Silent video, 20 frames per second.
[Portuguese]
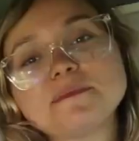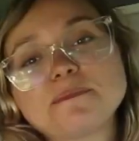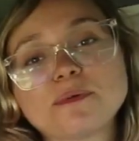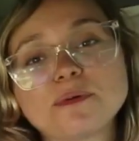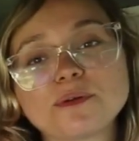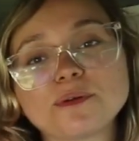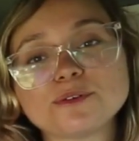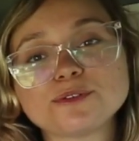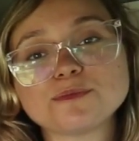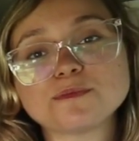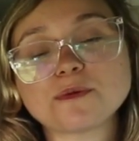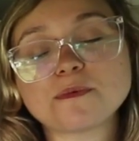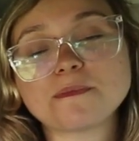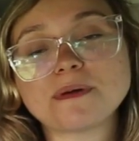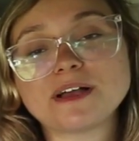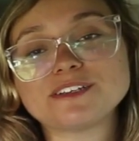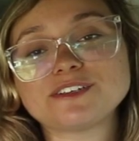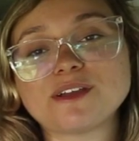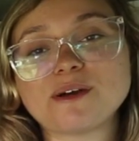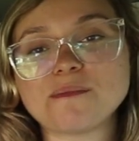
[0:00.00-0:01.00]
E por último,
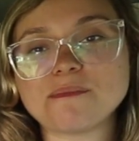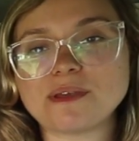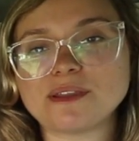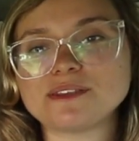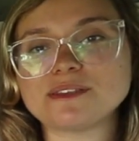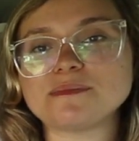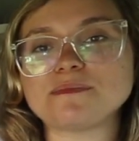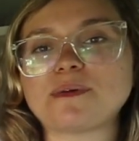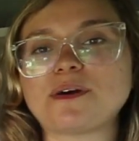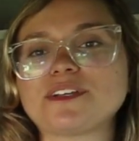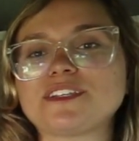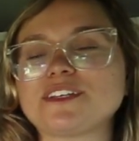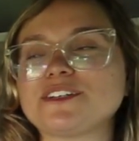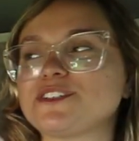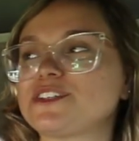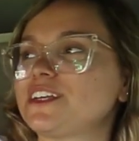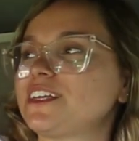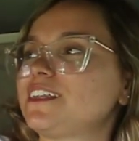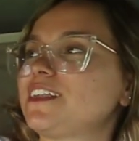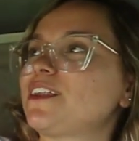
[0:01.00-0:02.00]
mas não menos
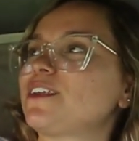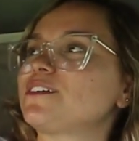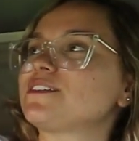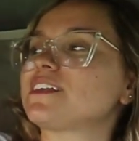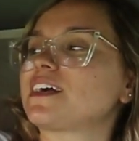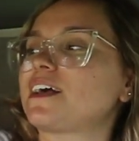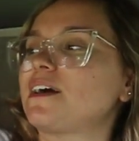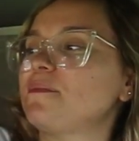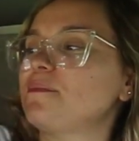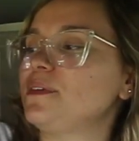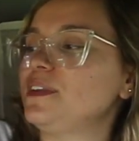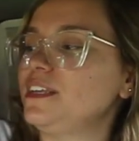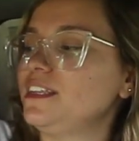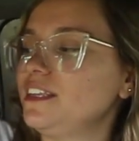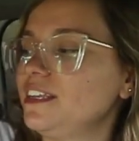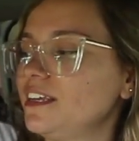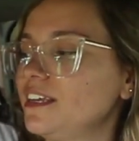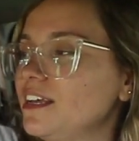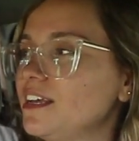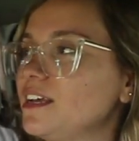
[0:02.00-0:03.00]
importante aqui na nossa
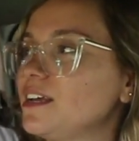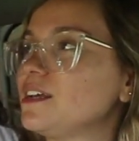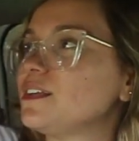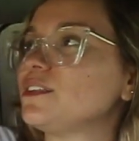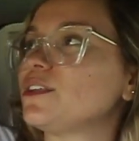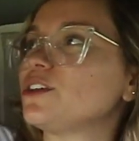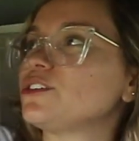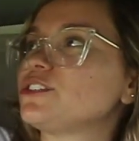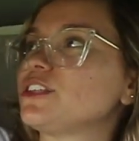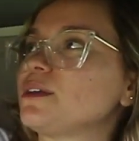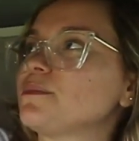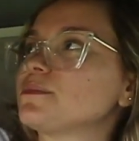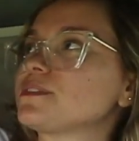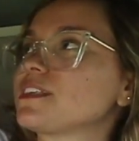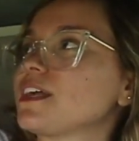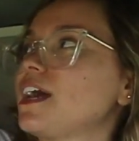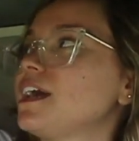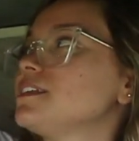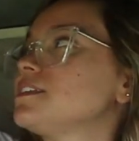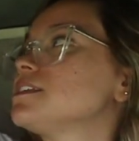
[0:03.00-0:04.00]
cabine, nós temos
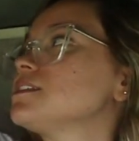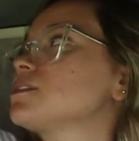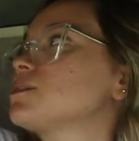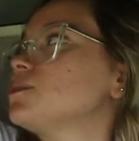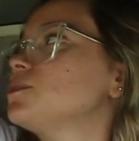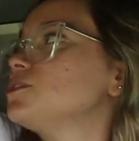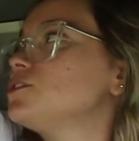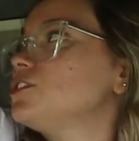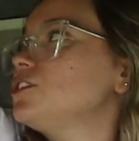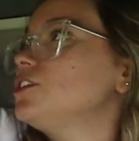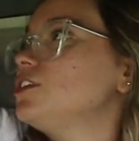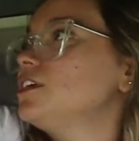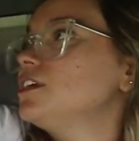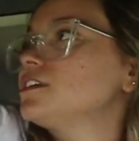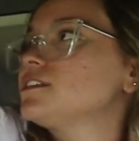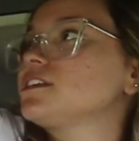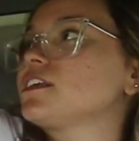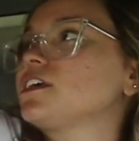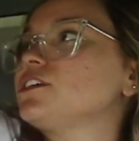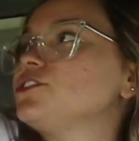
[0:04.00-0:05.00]
essas
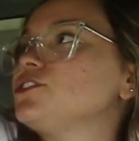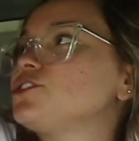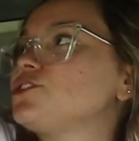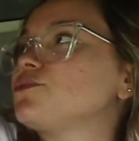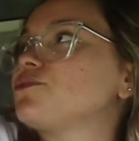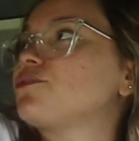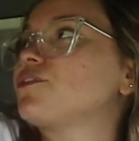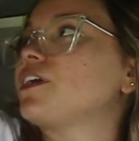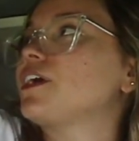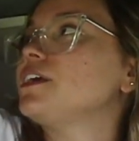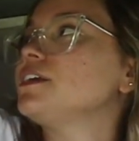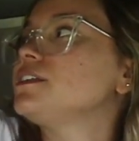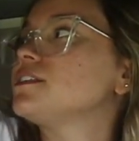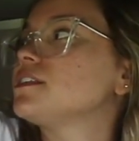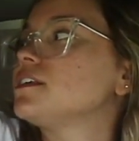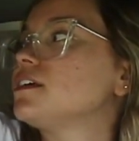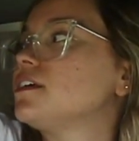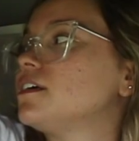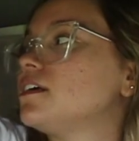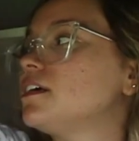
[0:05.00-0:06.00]
cortininhas que a gente fez,
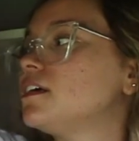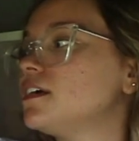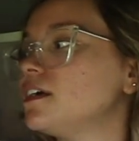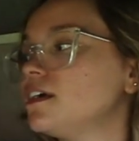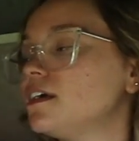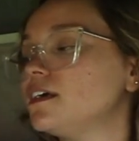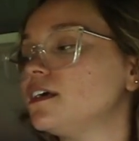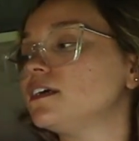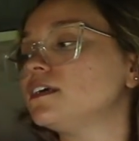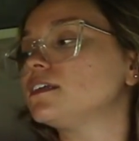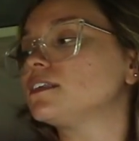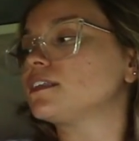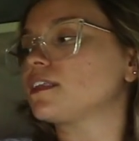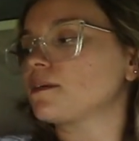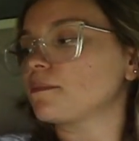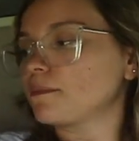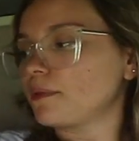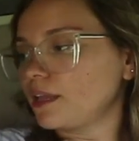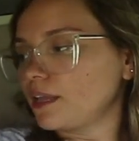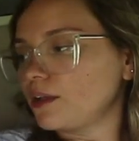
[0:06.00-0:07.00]

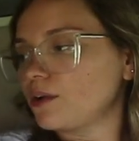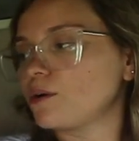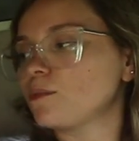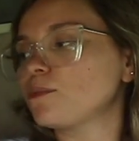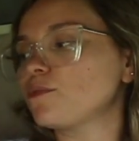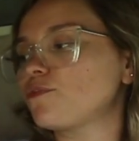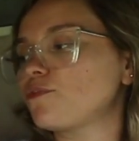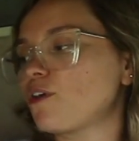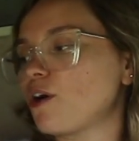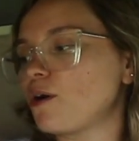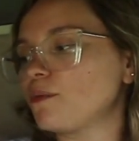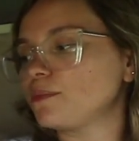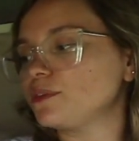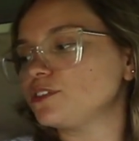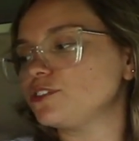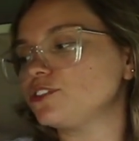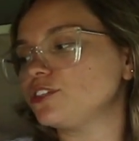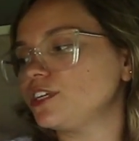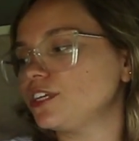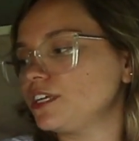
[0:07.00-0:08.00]
também como forma
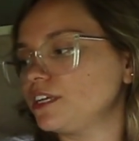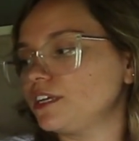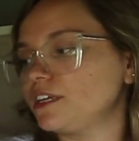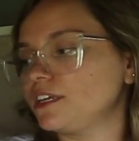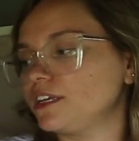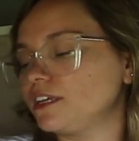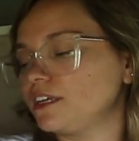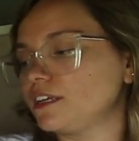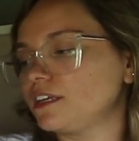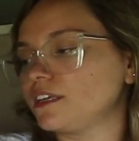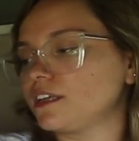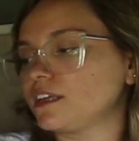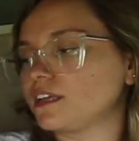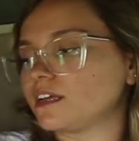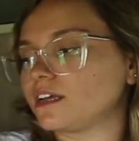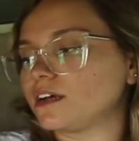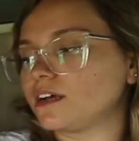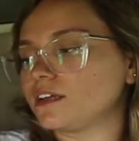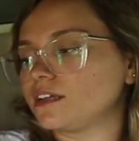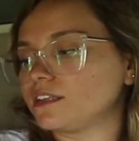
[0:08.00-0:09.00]
de
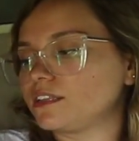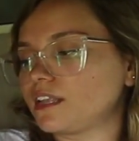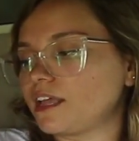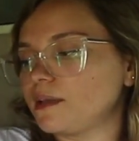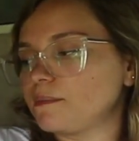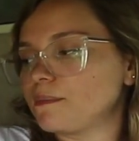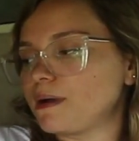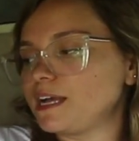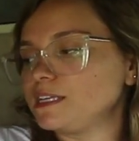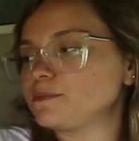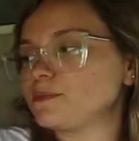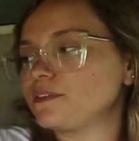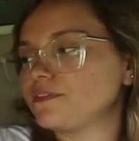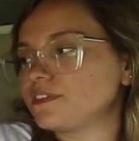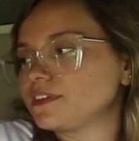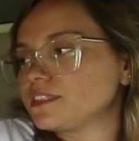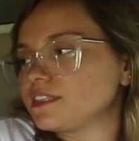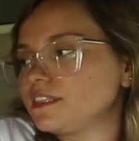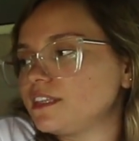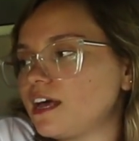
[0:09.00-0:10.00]
ter mais
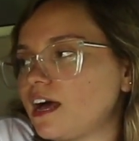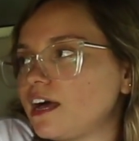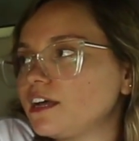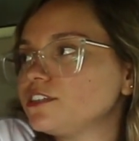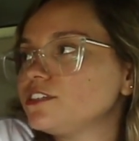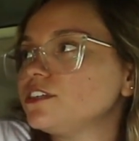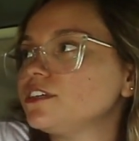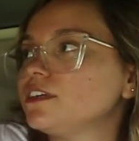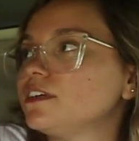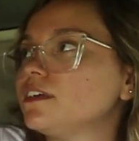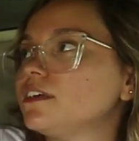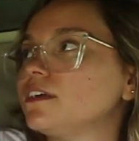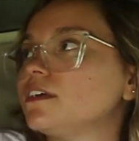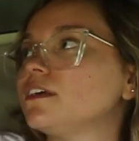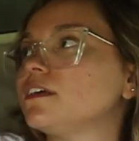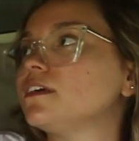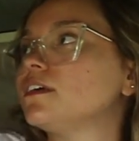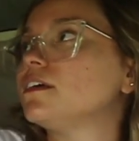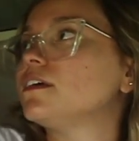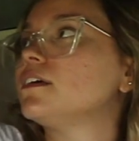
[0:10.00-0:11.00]
privacidade,
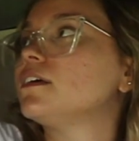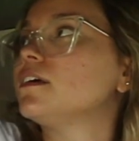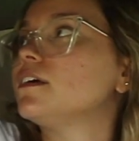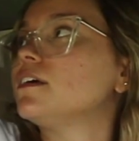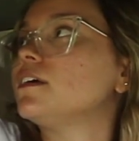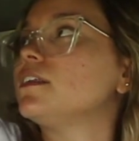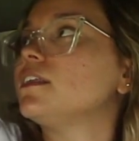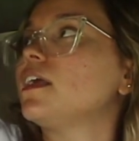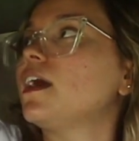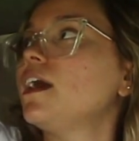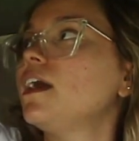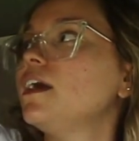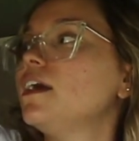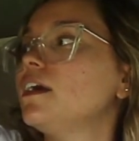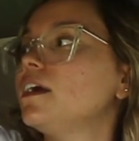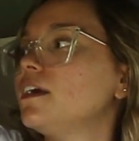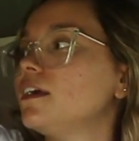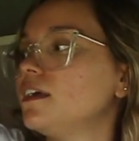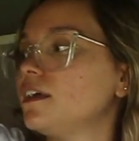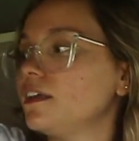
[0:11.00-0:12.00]
né?
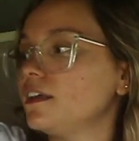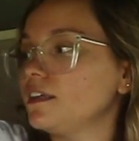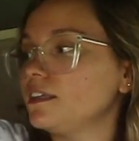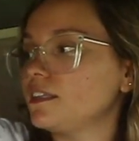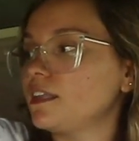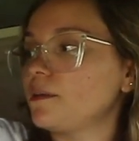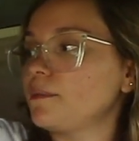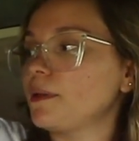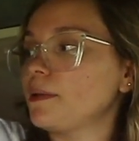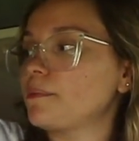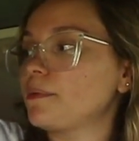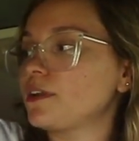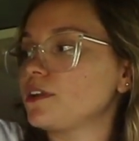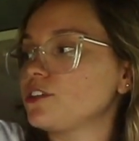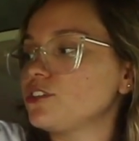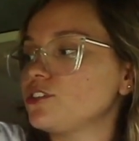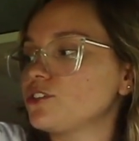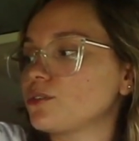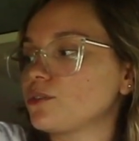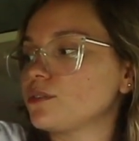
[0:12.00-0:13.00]
E também para a
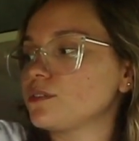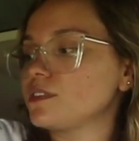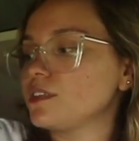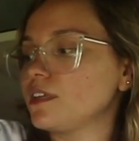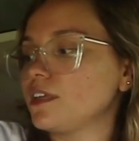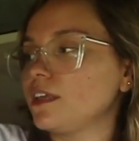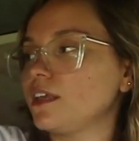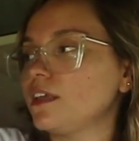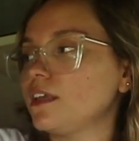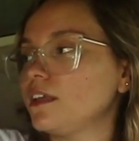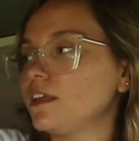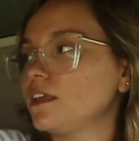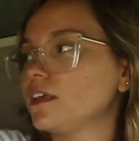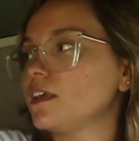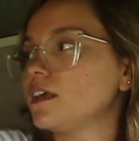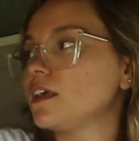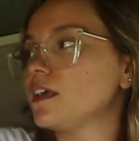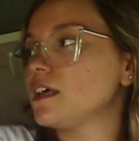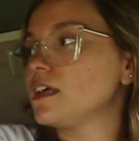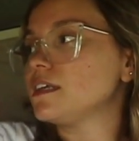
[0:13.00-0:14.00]
gente conseguir
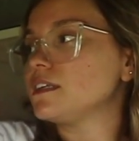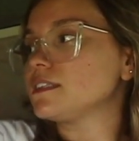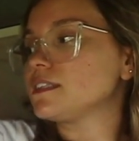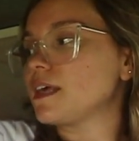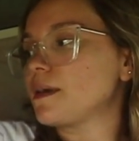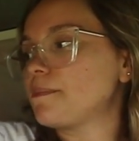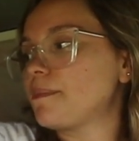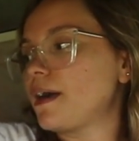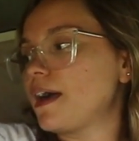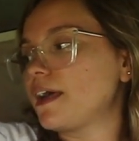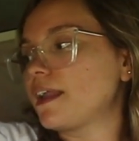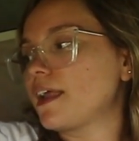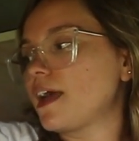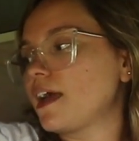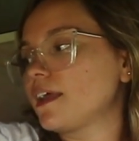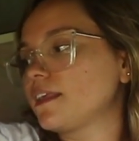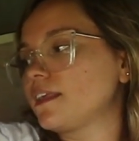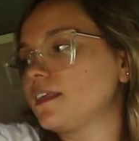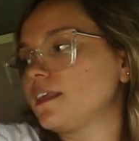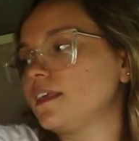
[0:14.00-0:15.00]

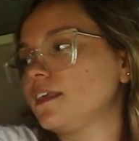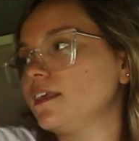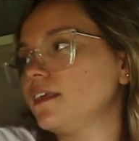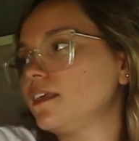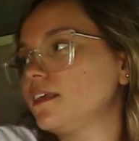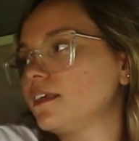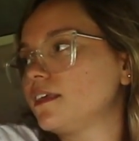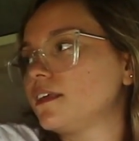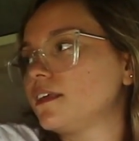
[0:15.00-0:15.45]
separar aqui